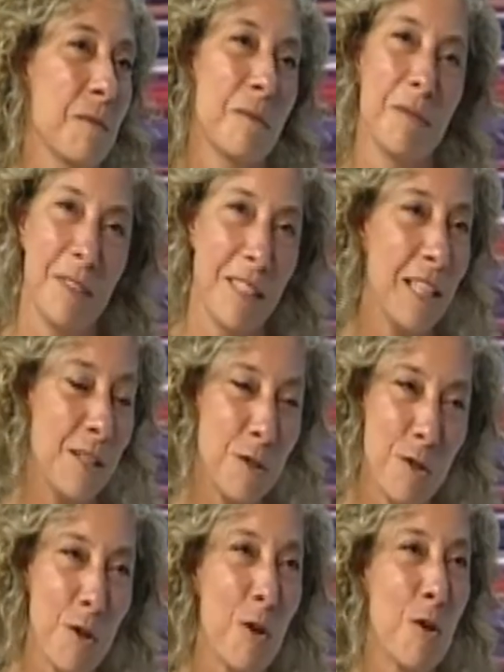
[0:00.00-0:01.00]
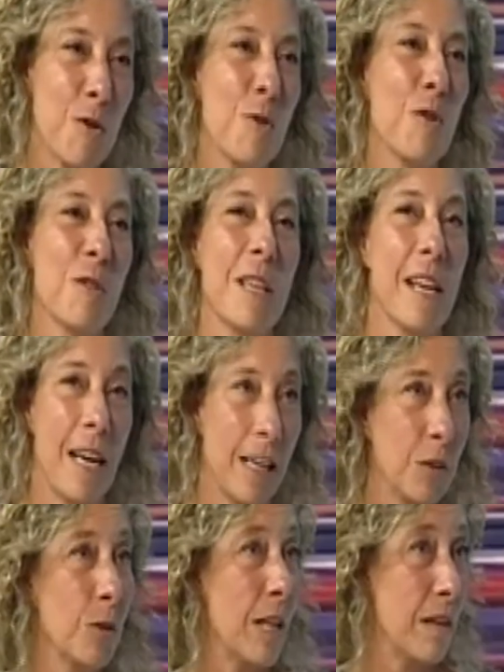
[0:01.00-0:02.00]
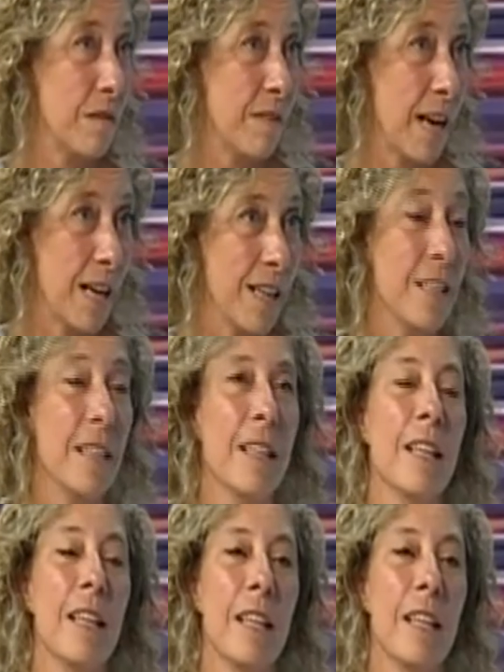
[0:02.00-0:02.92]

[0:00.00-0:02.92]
delizioso, segnalato dal FAI,